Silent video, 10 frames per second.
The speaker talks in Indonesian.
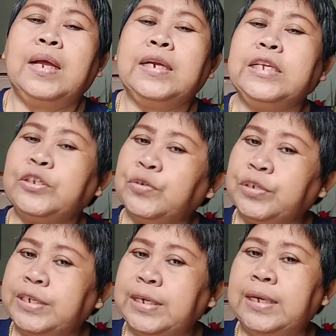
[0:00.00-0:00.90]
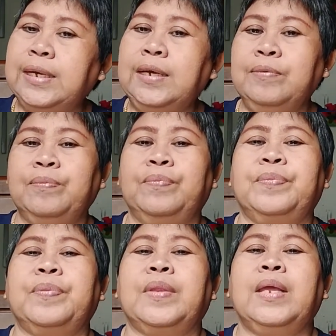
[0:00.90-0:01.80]
Diskusi
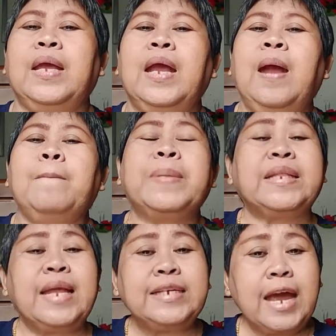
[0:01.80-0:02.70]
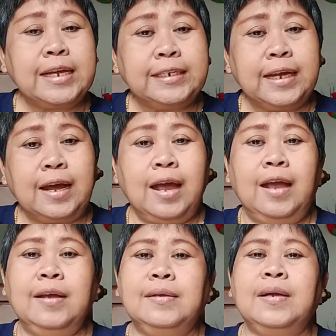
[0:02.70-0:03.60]
pertanyaannya
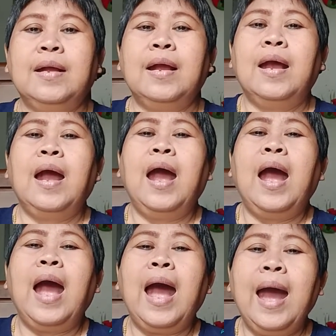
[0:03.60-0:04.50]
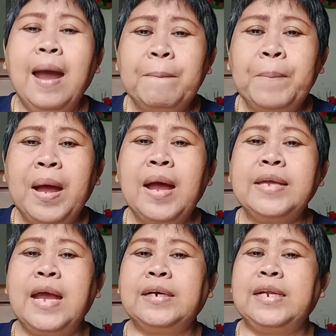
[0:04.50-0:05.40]
apa
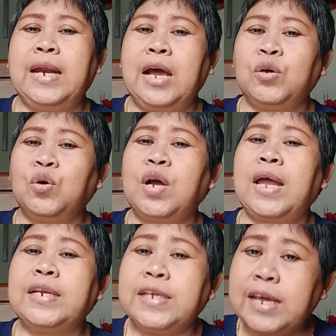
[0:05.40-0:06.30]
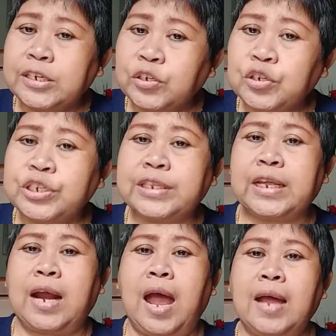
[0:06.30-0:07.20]
yang dilakukan Yesus
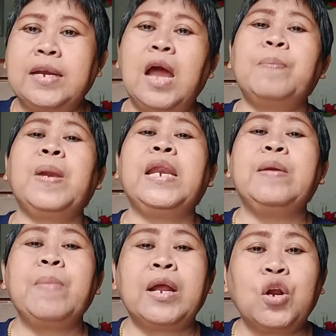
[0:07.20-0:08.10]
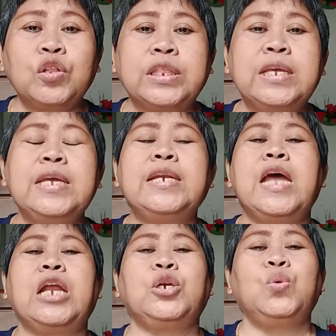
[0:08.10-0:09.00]
terhadap lima roti
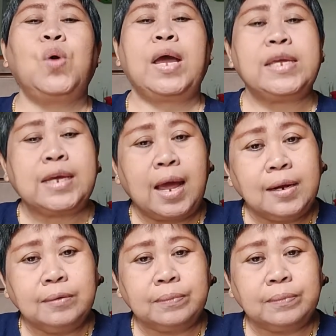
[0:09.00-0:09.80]
dan dua ikan?